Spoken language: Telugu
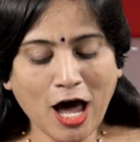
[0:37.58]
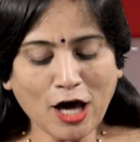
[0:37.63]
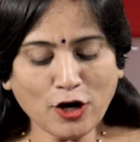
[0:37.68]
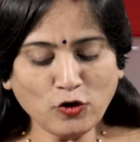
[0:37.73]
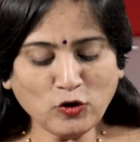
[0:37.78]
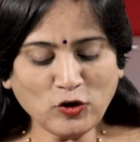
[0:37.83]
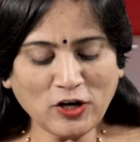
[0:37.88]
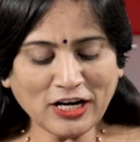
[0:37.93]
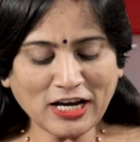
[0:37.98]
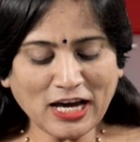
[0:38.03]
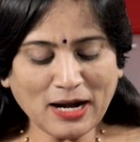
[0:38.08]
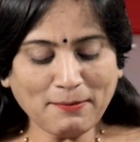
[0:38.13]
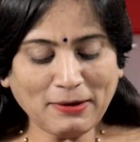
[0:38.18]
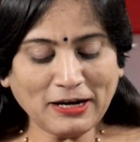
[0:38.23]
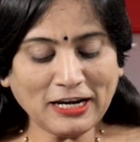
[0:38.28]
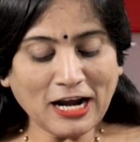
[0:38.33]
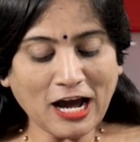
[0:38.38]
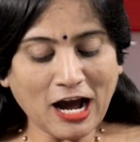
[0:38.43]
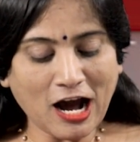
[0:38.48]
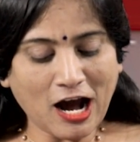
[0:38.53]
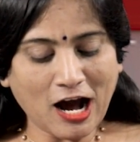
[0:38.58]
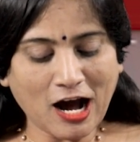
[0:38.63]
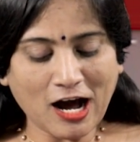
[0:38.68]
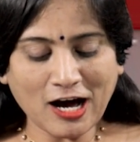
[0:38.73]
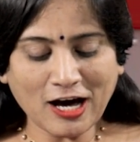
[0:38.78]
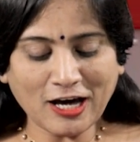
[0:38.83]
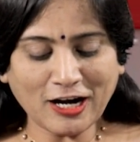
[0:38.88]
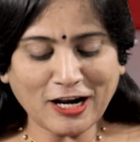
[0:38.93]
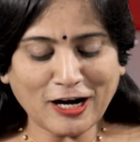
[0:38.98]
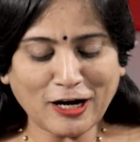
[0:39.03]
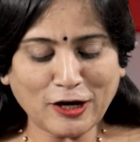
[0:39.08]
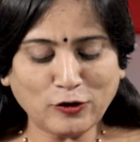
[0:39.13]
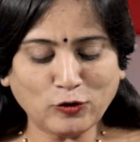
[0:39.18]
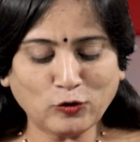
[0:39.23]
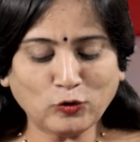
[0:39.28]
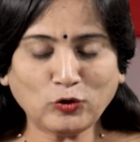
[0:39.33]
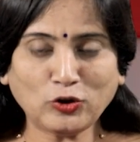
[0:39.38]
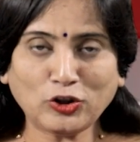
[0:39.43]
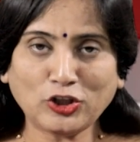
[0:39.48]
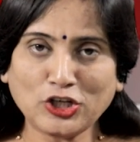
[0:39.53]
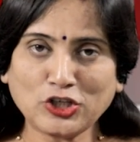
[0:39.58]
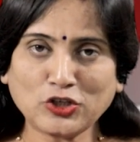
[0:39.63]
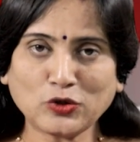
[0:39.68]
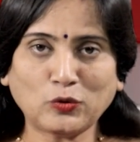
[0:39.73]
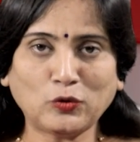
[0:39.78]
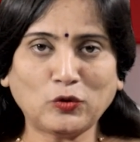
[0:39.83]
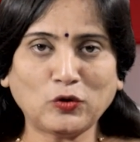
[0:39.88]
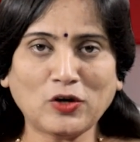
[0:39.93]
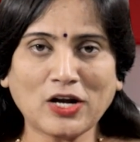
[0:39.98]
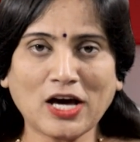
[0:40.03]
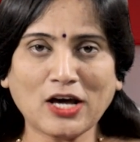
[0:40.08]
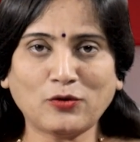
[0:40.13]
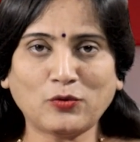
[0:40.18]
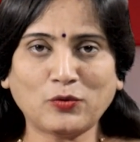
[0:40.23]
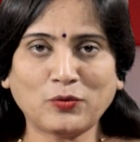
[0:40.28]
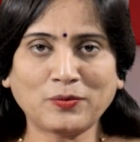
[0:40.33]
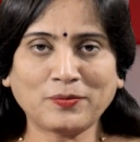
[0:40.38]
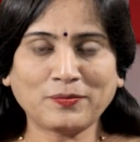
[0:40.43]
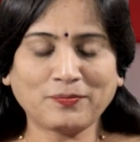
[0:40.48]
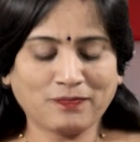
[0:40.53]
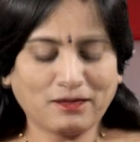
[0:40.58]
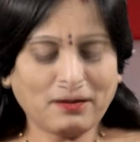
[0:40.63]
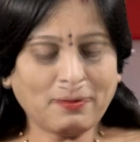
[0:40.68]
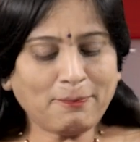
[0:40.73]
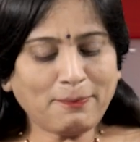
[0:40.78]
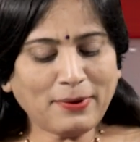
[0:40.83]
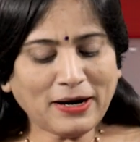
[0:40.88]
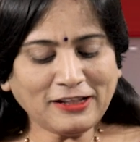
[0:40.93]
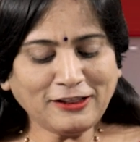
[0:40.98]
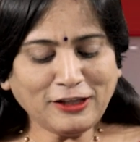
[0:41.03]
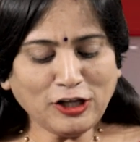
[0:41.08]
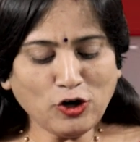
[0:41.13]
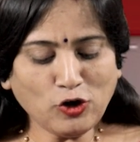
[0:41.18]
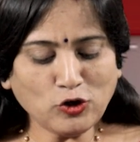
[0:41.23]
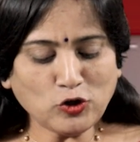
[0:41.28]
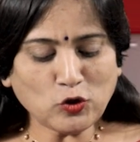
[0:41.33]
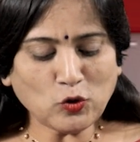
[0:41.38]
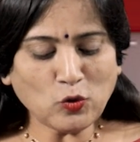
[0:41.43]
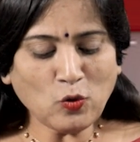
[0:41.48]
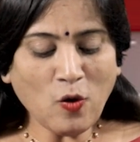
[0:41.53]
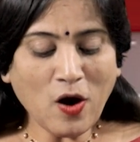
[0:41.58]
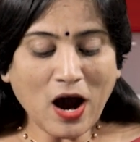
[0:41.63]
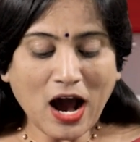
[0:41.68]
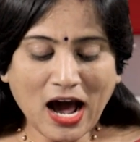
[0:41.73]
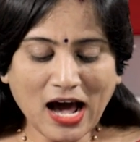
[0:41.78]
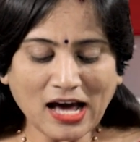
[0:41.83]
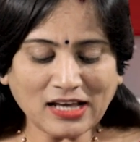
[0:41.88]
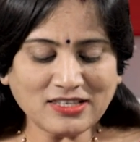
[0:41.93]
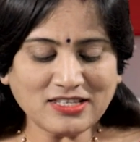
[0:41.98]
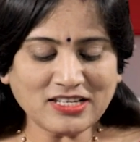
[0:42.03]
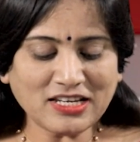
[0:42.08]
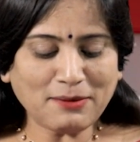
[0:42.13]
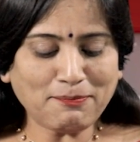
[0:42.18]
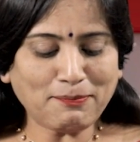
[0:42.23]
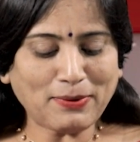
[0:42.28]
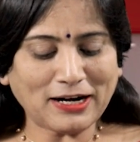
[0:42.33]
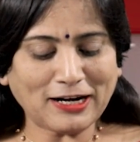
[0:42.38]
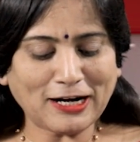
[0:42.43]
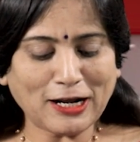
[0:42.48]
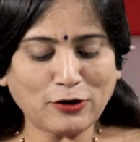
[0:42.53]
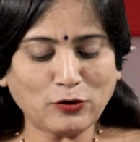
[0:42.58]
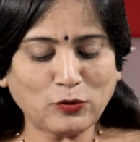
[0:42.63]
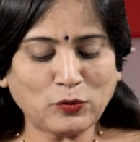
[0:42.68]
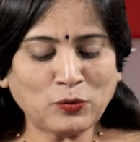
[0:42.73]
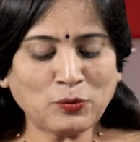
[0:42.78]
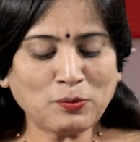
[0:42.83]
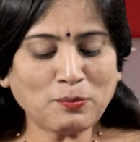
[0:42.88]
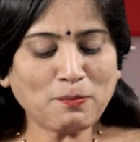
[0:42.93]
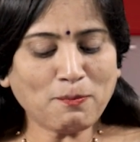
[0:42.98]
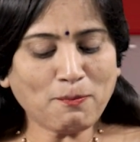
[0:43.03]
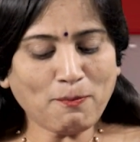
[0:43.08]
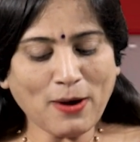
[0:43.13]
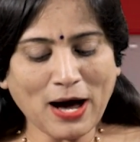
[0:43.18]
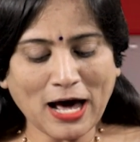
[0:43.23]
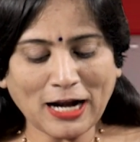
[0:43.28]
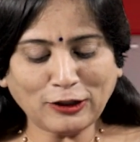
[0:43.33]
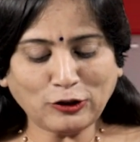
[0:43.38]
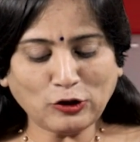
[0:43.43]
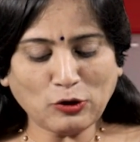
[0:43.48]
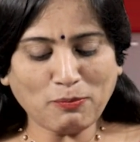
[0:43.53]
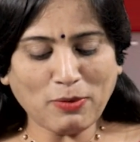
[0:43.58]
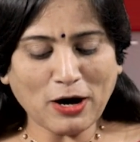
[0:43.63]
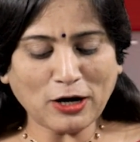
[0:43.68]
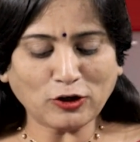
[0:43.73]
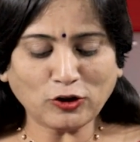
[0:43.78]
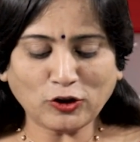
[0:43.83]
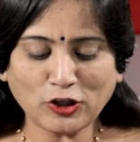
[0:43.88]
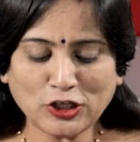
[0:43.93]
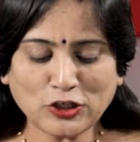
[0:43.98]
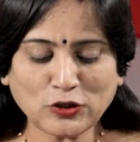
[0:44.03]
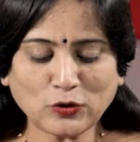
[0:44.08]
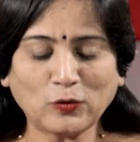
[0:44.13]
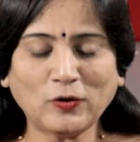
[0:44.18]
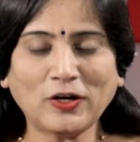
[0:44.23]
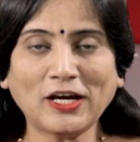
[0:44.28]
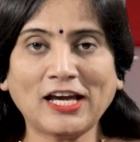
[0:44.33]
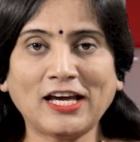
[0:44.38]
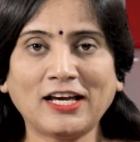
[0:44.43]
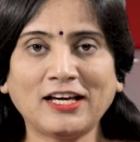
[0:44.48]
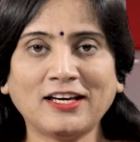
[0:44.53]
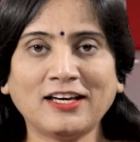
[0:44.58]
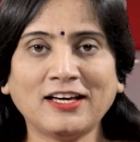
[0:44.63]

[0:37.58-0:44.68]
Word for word: ఆరోగ్యకరమైన ఆహారాలను తీసుకుంటున్నారు ప్రతిరోజు అంజీర్ పండ్లను పాలతో పాటు తీసుకుంటే